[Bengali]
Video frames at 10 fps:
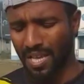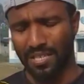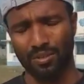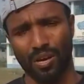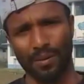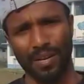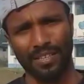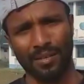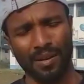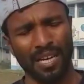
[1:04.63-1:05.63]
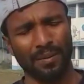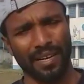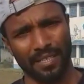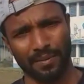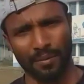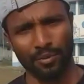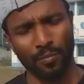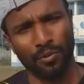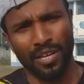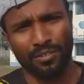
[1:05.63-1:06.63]
যে সকালবেলা একদম খালি পেটে আসবেন আমি
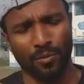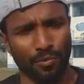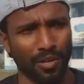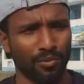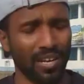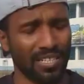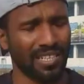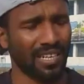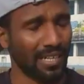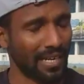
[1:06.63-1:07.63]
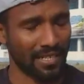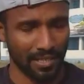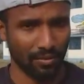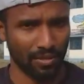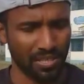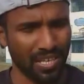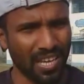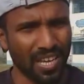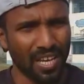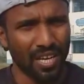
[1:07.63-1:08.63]
সব কটা সব কটা ভুলে আজকে কালকে একসাথে করেছি
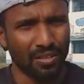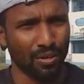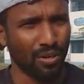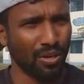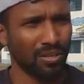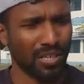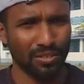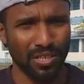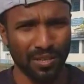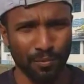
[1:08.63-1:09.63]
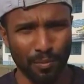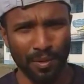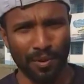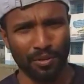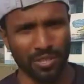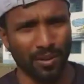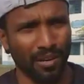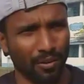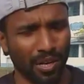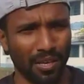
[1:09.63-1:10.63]
তো তার জন্য এই প্রবলেমটা হচ্ছে
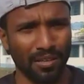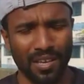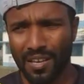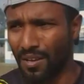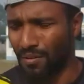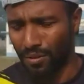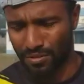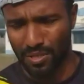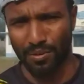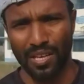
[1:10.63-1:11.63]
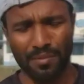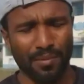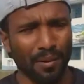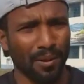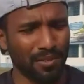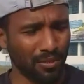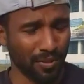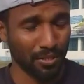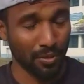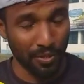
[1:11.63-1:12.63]
ভালো হলে হচ্ছে বলে আমি ভাবলাম যে
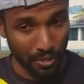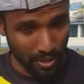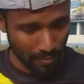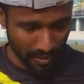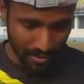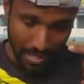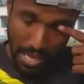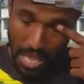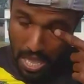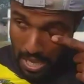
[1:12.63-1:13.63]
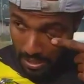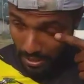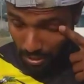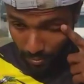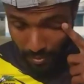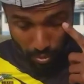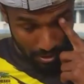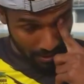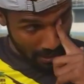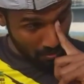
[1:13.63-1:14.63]
তোমাদের জন্য ভিডিওটা বানিয়ে দিই যাতে তোমরা এই
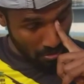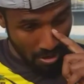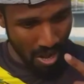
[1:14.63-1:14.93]
ভুলটা না করো